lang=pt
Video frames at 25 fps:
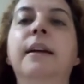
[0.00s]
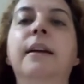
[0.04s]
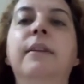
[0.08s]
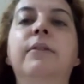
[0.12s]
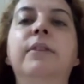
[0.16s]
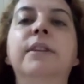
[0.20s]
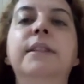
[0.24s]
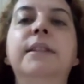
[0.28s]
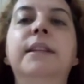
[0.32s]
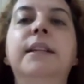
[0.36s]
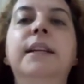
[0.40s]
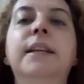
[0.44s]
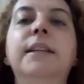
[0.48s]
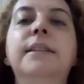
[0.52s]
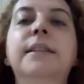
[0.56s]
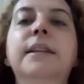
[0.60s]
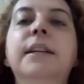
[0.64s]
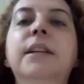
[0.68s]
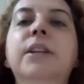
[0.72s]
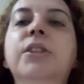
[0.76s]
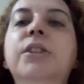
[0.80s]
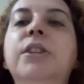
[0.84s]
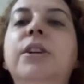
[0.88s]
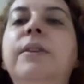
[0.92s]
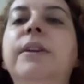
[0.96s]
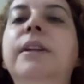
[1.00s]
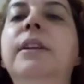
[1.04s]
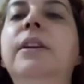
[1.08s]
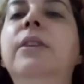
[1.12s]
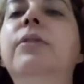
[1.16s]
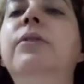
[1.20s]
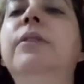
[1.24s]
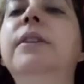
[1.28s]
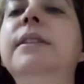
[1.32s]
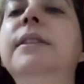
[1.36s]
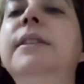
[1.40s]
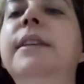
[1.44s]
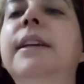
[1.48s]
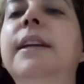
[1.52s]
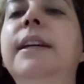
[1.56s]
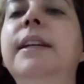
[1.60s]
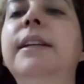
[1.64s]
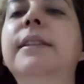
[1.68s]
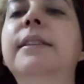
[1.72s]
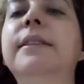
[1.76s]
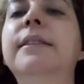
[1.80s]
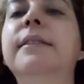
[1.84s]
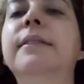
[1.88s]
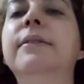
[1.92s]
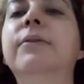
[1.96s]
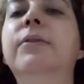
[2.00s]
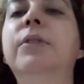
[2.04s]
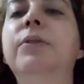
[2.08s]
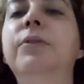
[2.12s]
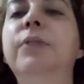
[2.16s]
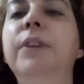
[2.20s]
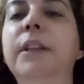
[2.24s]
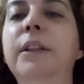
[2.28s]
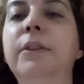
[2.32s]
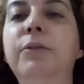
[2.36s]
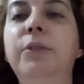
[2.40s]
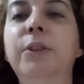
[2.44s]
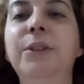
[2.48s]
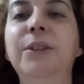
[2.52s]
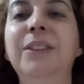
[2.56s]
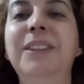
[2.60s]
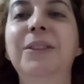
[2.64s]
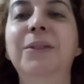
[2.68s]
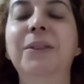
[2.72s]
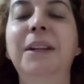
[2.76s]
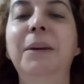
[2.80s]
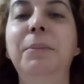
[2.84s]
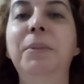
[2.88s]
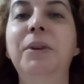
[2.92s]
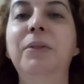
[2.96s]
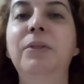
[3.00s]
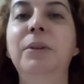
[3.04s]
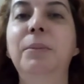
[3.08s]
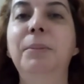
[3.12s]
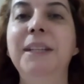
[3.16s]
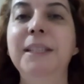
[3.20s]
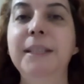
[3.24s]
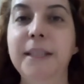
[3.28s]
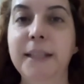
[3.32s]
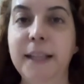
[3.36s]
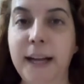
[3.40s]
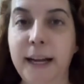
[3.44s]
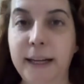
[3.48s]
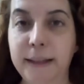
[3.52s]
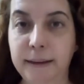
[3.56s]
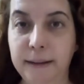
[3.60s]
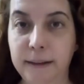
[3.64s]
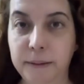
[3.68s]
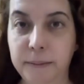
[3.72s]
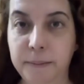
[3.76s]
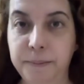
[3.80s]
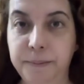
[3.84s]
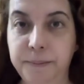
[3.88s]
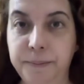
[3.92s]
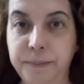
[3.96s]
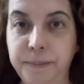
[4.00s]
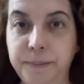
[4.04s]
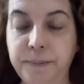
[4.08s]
Vai ser nessa região em que vocês vão ver na foto que não dá para ver mais nada.